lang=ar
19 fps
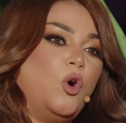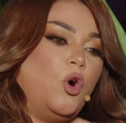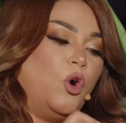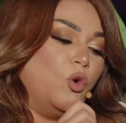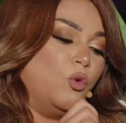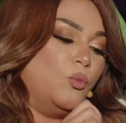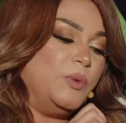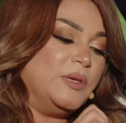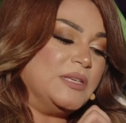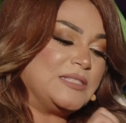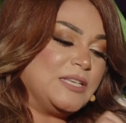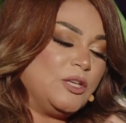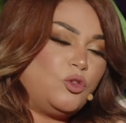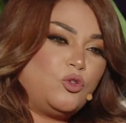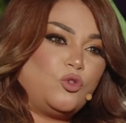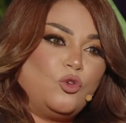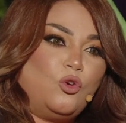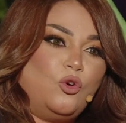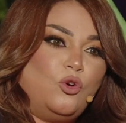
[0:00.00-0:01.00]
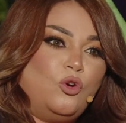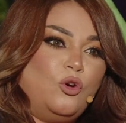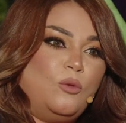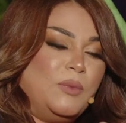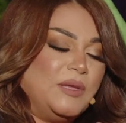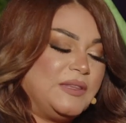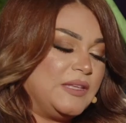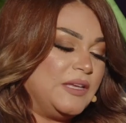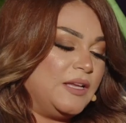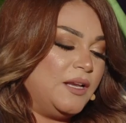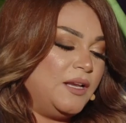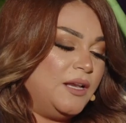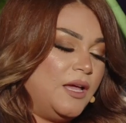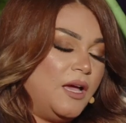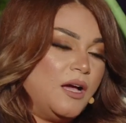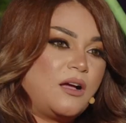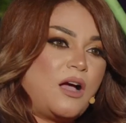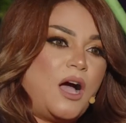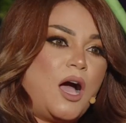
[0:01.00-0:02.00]
وبيزتوا مثل
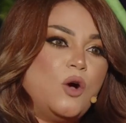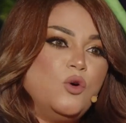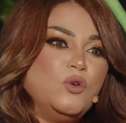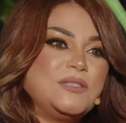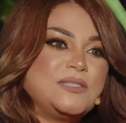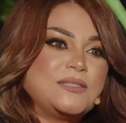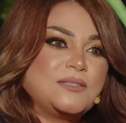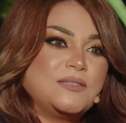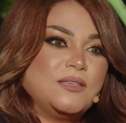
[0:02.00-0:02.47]
قوس